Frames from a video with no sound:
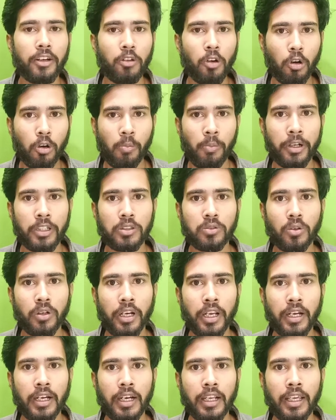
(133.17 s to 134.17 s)
डॉक्यूमेंट को
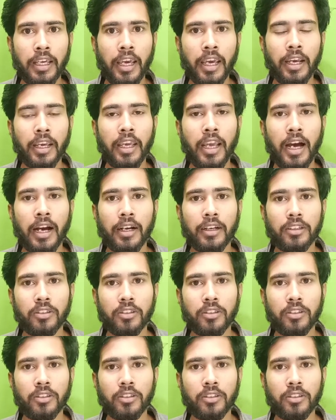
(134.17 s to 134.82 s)
लेकर के क्या